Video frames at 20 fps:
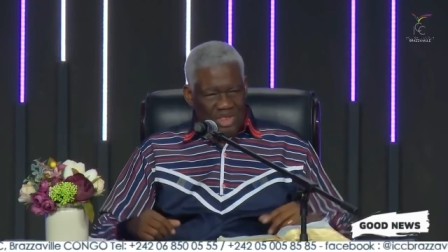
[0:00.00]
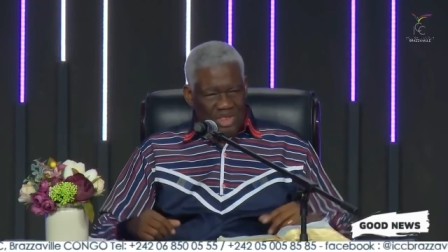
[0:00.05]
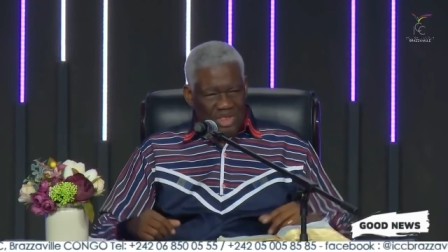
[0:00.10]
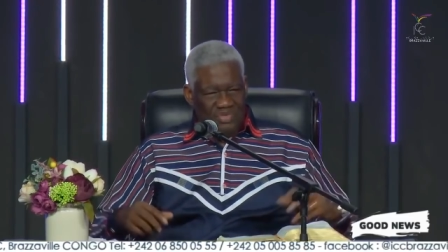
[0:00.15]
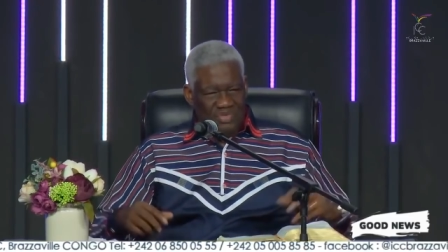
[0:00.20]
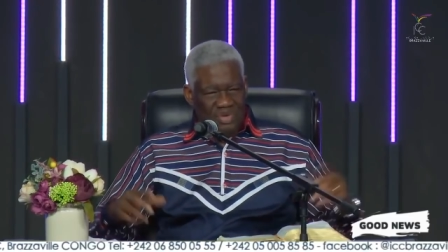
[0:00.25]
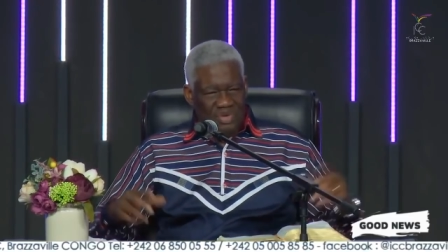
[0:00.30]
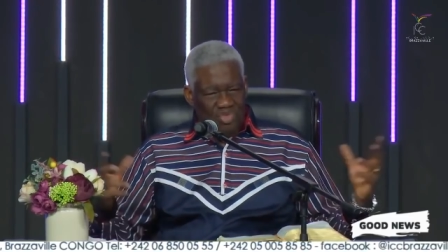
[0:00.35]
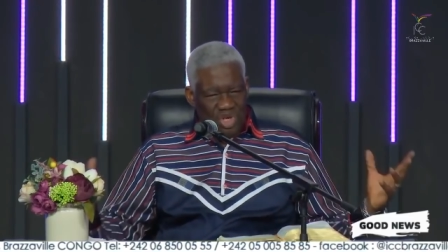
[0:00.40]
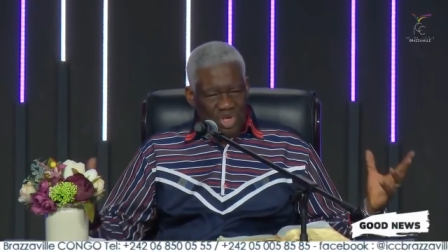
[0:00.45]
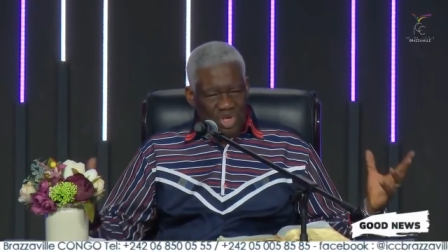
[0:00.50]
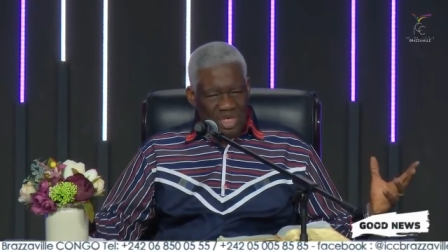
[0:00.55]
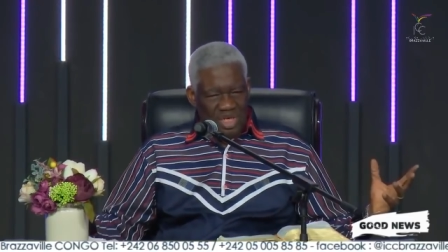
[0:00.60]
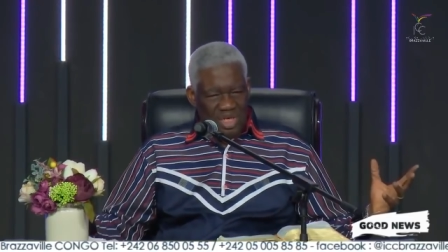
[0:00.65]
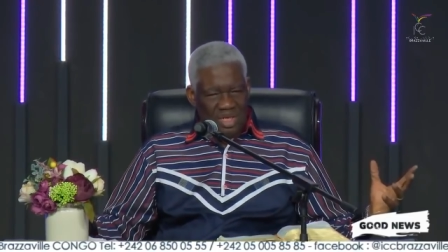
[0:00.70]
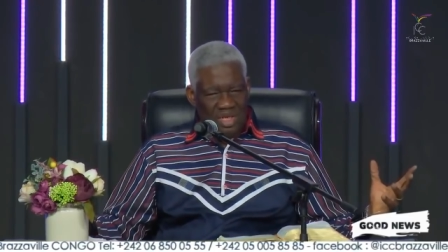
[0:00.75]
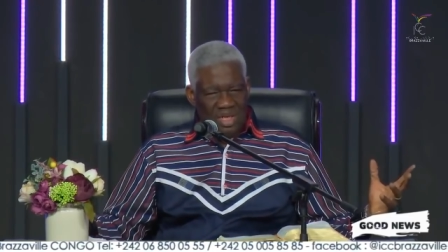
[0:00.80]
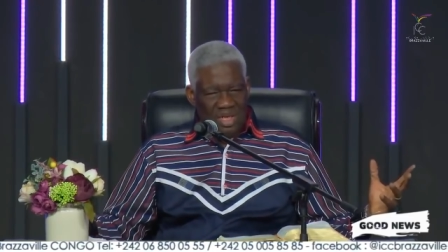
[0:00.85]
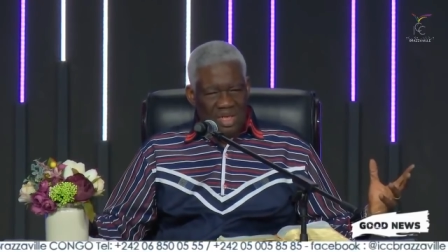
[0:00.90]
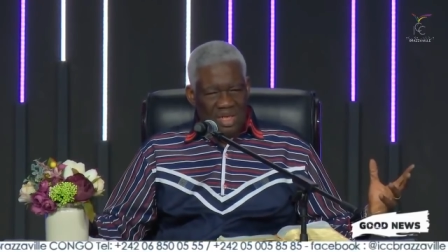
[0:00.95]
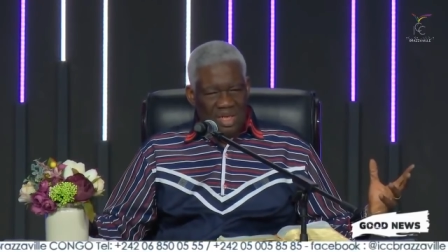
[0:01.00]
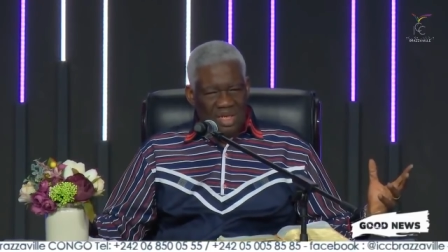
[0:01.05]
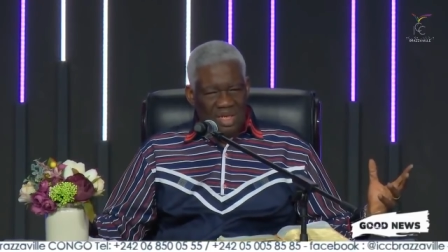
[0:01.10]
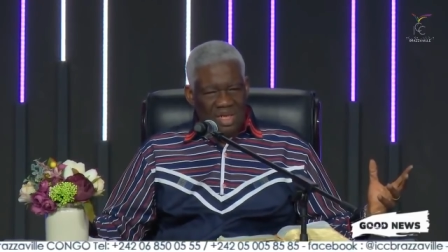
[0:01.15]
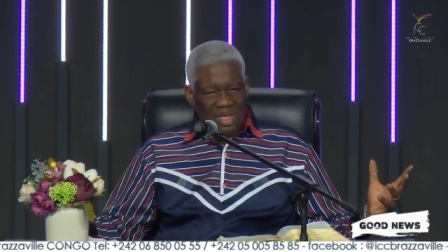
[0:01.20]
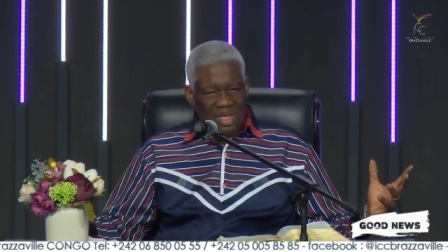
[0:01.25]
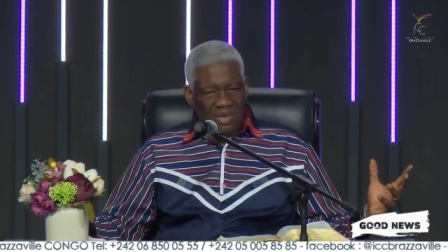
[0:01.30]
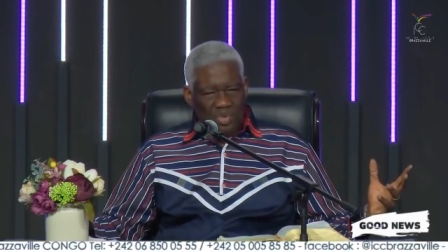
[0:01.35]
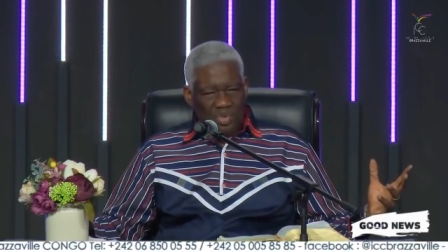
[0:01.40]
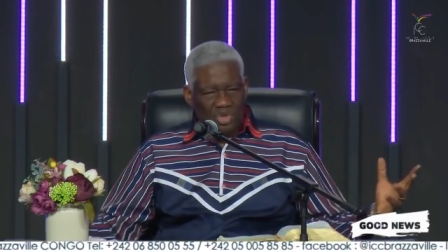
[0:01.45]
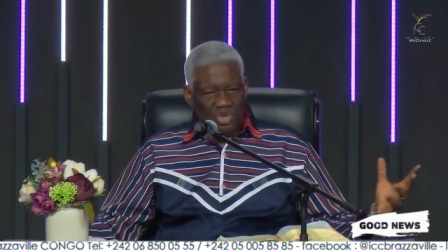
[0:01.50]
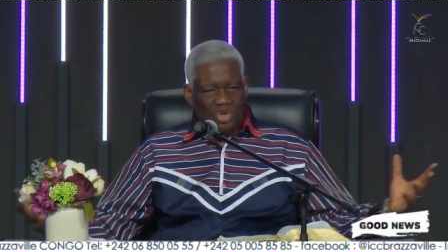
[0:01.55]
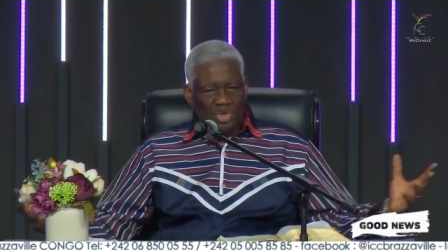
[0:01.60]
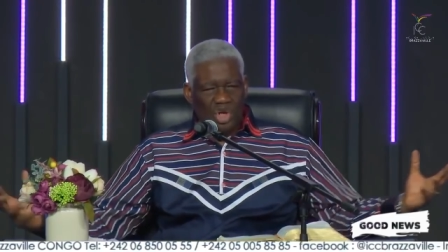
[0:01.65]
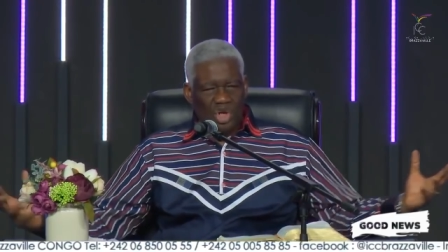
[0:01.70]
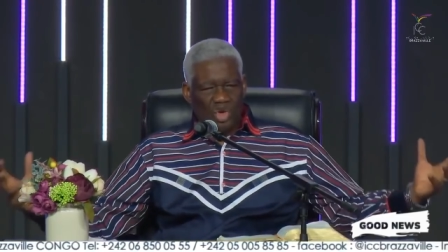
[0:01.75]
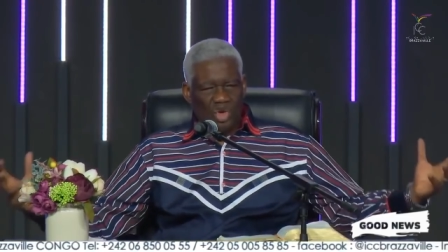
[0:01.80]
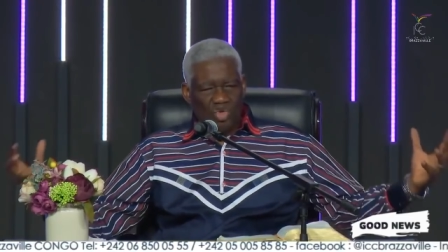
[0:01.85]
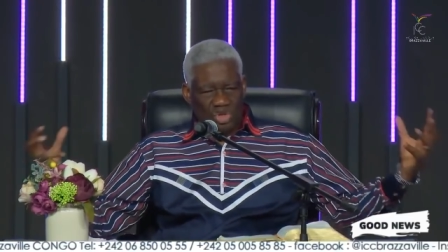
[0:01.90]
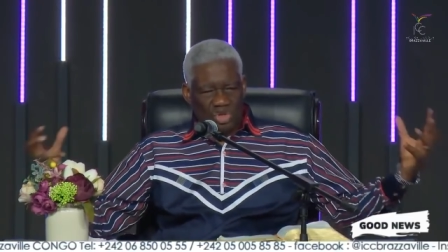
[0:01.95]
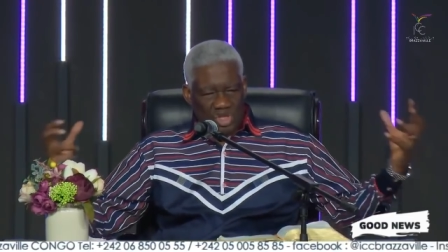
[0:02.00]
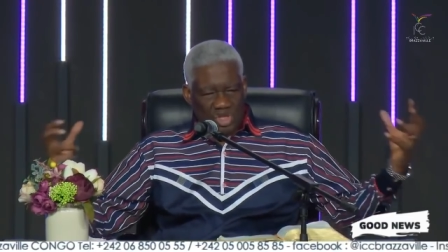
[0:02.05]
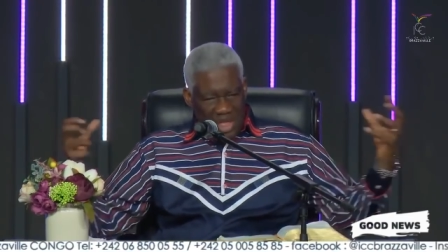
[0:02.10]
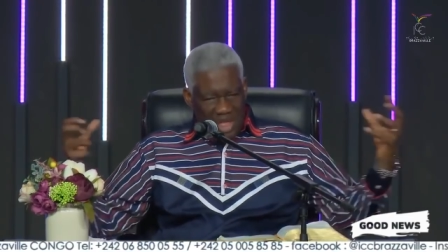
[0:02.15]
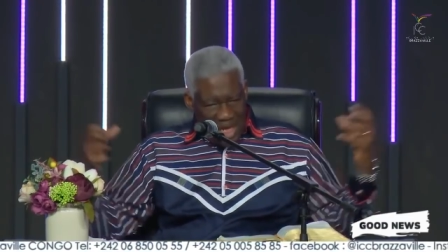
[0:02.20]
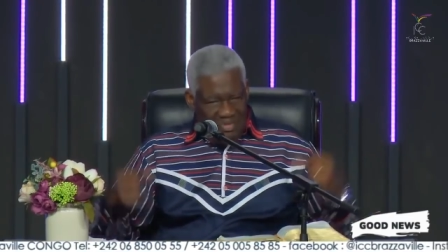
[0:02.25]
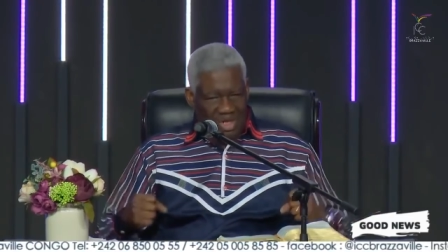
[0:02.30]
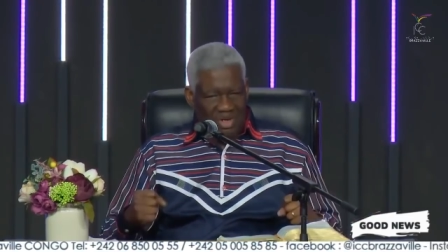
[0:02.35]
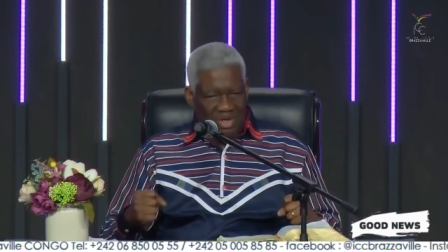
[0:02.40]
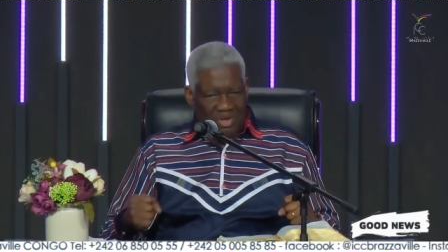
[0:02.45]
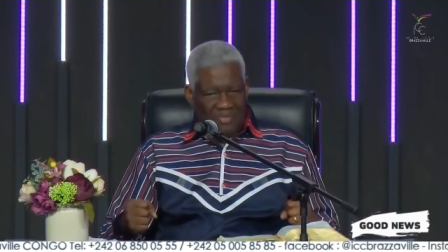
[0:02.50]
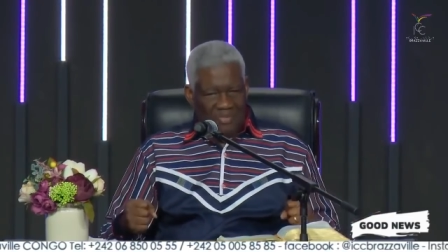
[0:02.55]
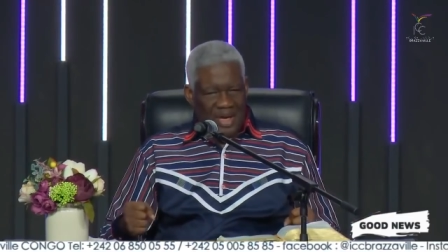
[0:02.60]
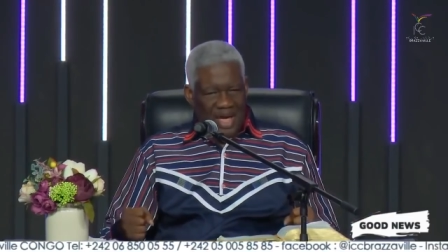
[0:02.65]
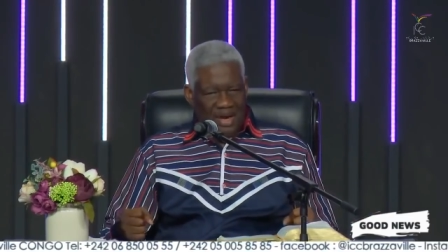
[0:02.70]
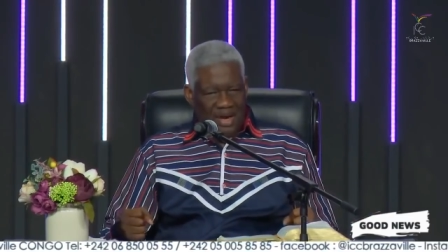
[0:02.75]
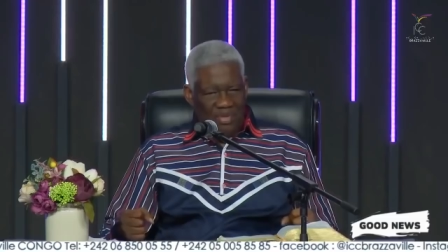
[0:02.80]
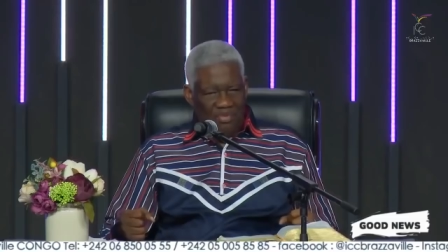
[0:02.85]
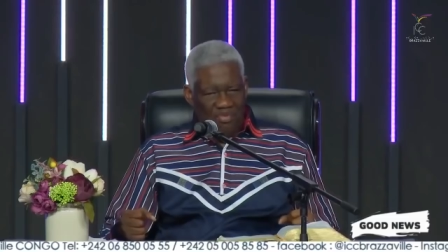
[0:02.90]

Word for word: je vais mourir pour te réconcilier avec le Père.